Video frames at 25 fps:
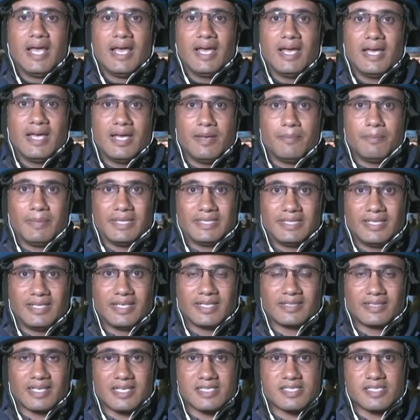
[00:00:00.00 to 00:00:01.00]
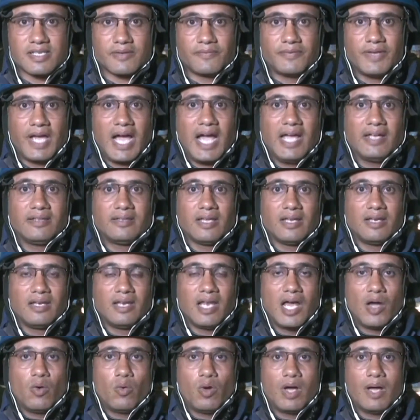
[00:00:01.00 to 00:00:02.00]
آه، مدينة غزة في تل
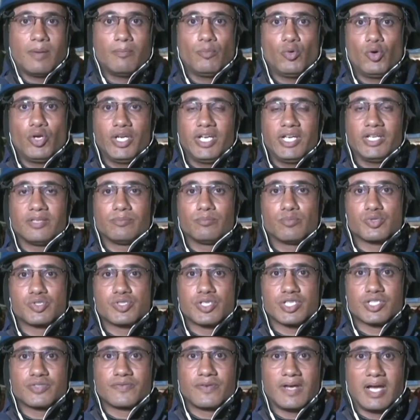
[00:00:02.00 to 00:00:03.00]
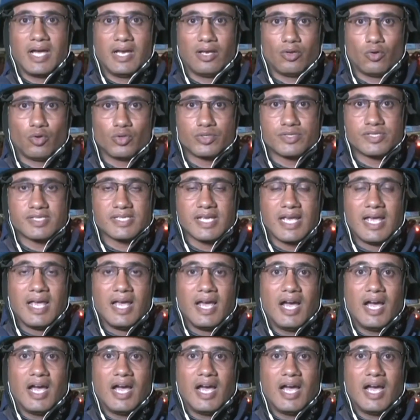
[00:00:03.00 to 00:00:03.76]
الهوى محيط مستشفى القدس